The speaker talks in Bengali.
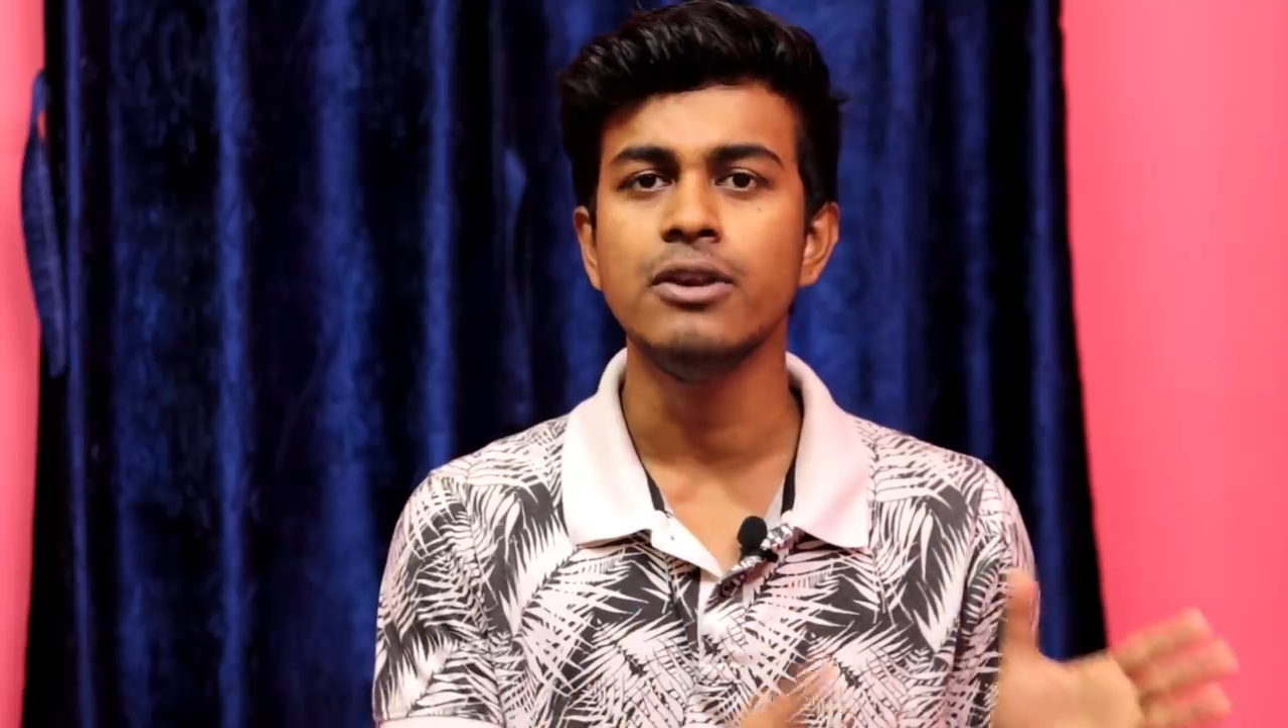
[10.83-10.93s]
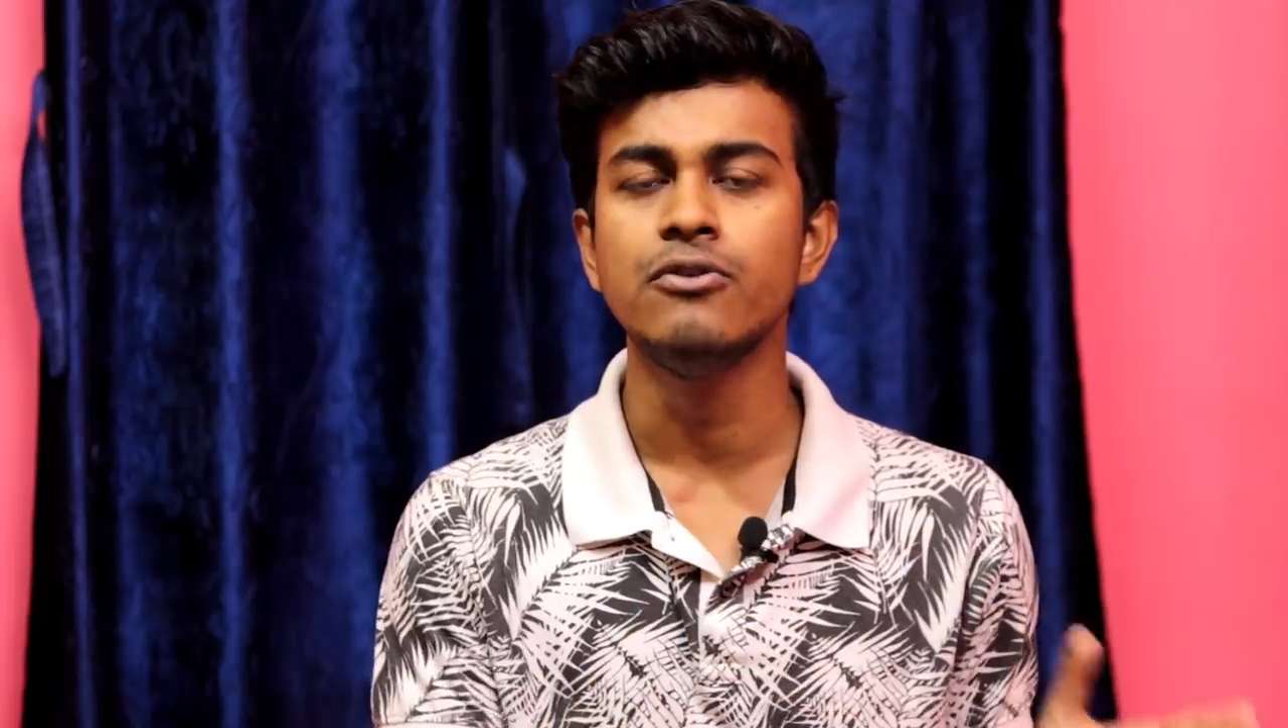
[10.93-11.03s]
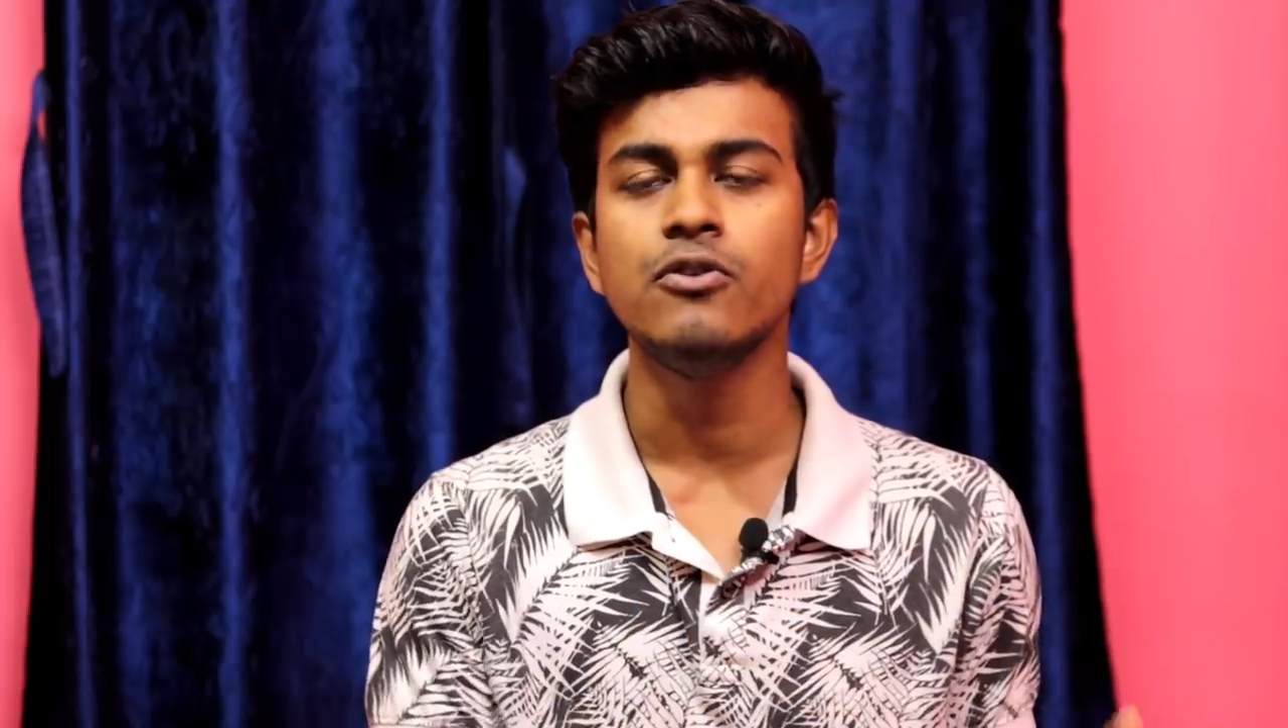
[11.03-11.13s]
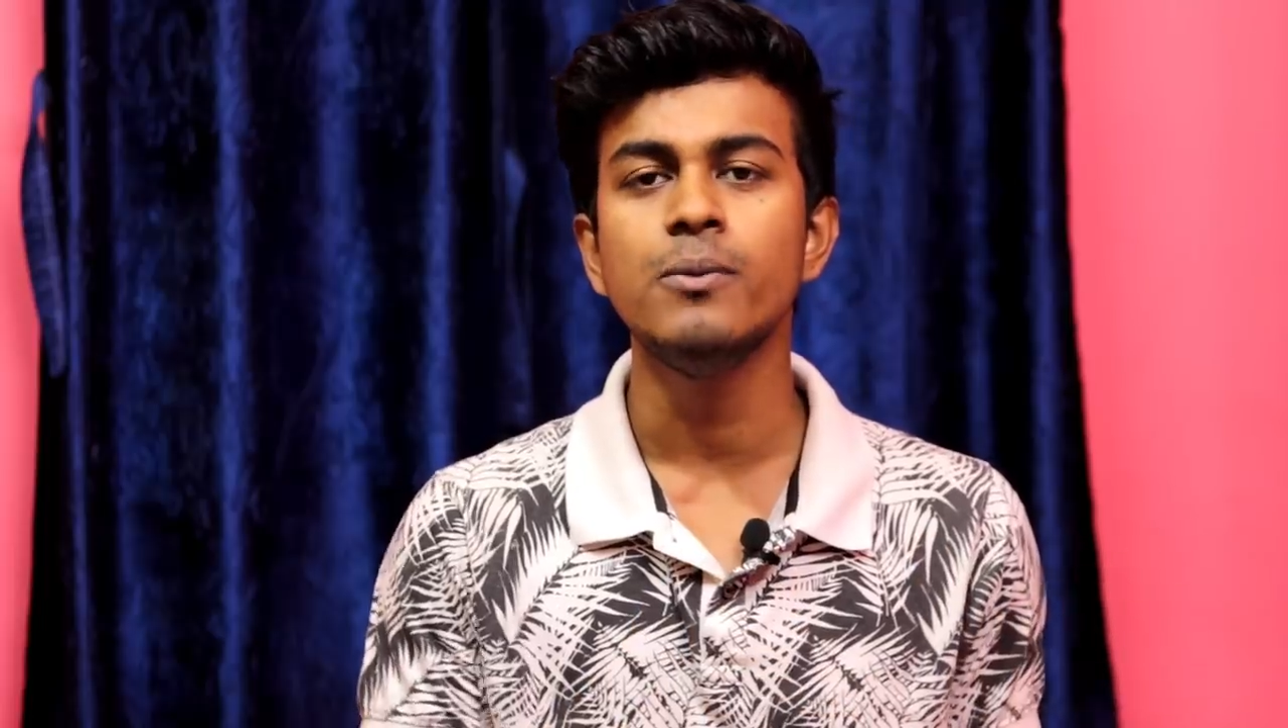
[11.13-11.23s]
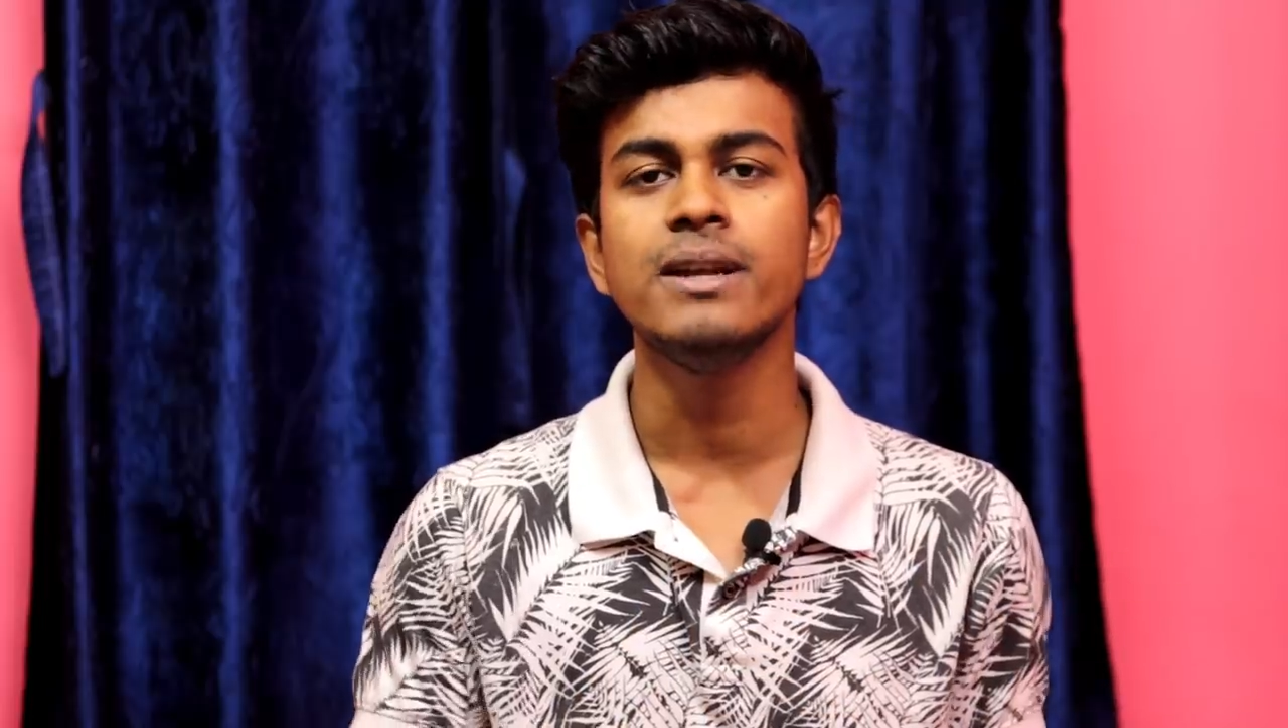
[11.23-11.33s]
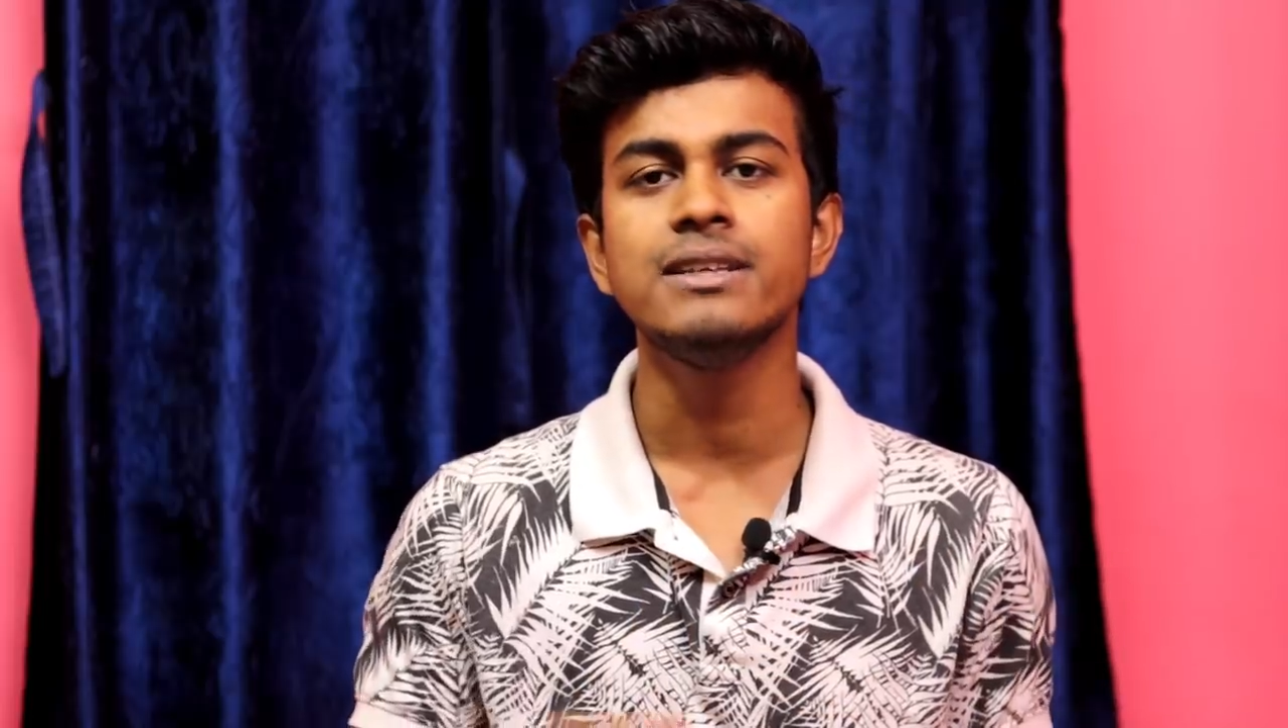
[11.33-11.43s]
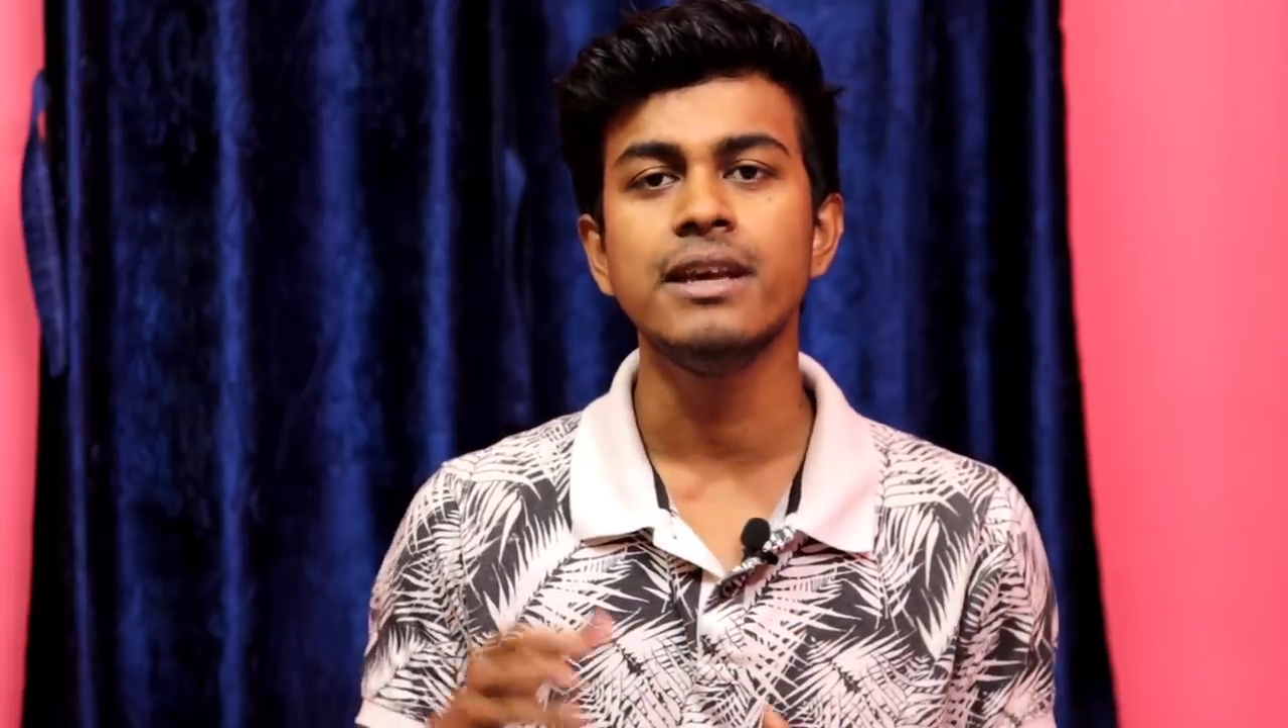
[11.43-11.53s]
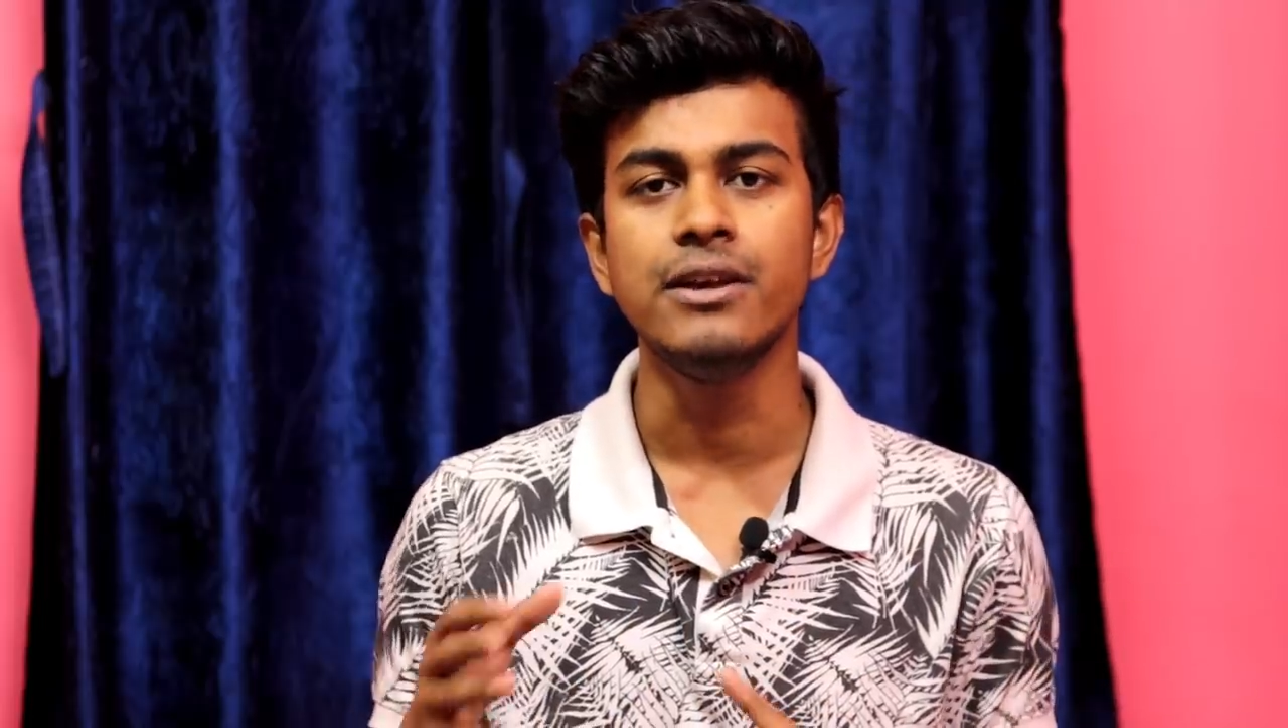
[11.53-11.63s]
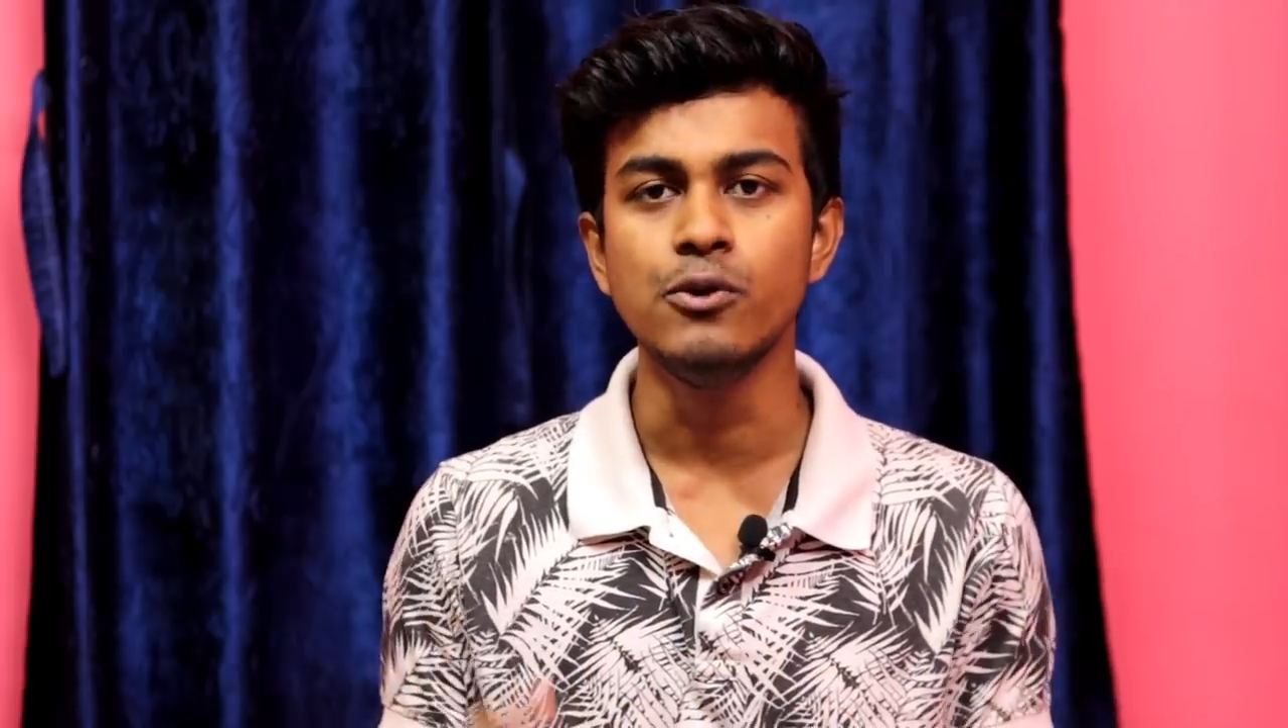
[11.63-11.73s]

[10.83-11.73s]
ইউটিউবের যে